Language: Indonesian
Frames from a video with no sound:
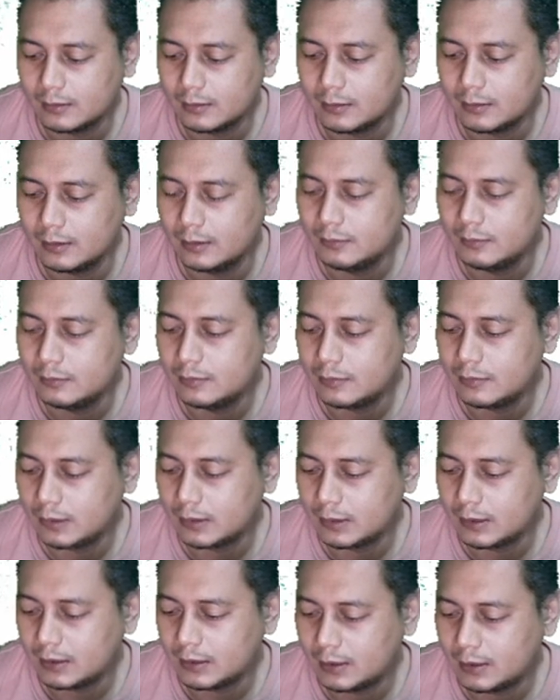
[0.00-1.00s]
jadi untuk
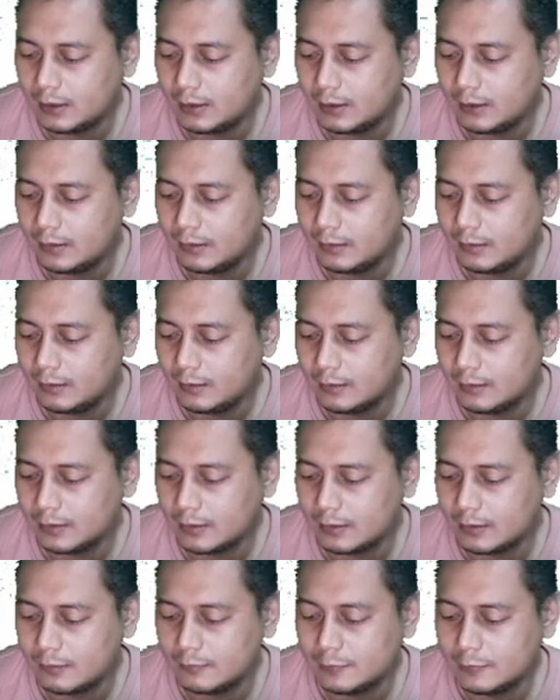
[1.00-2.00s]
yang lain
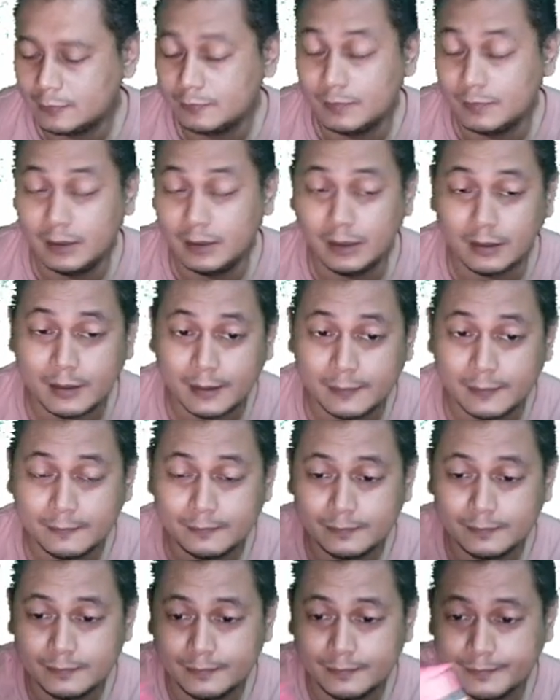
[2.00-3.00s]
kalau mau beli
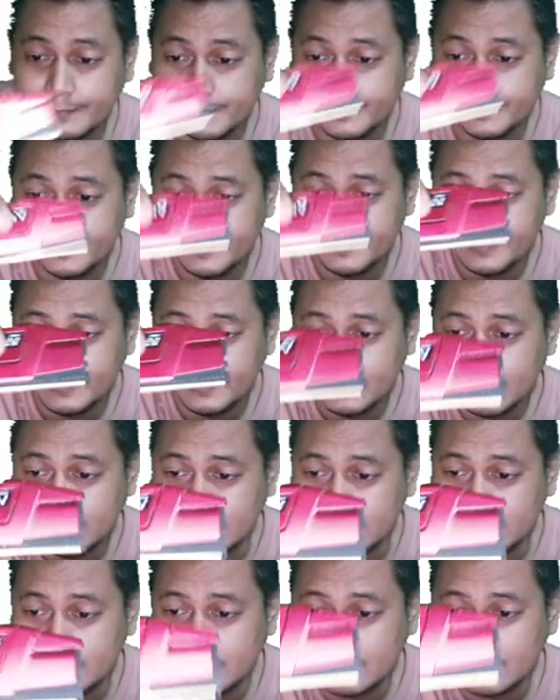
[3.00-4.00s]
RAM
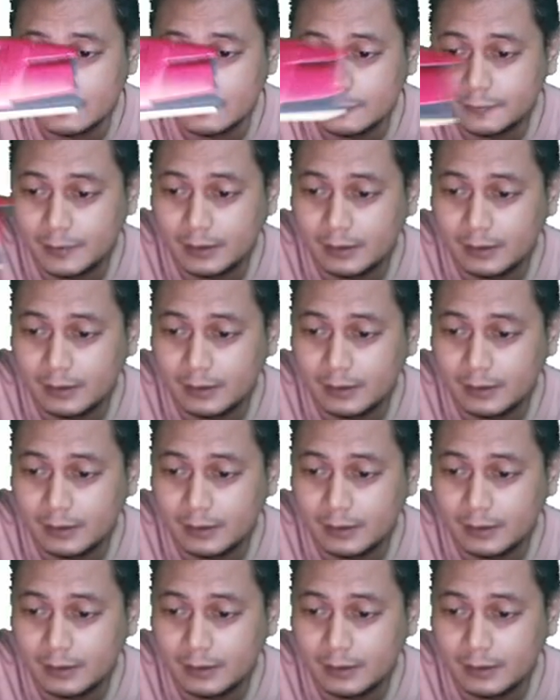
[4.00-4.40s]
jangan lupa ya